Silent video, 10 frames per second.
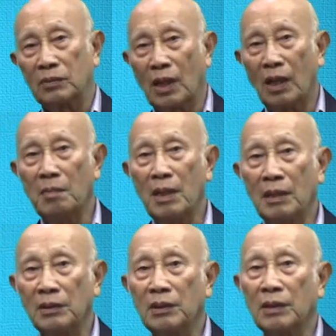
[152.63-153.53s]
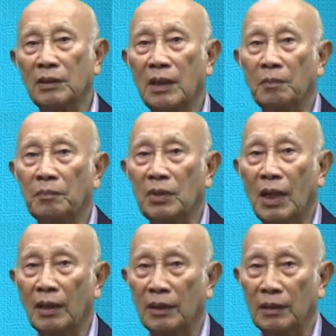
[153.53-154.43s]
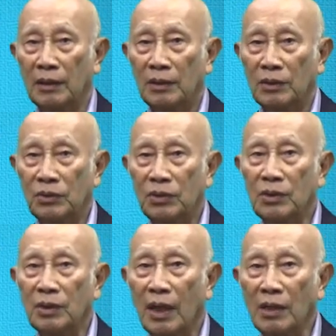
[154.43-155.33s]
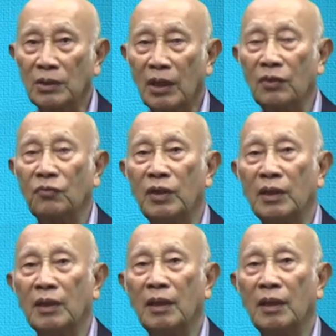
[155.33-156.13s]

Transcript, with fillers: สามารถที่จะยับยั้งเชื้อ เอช ไอ วี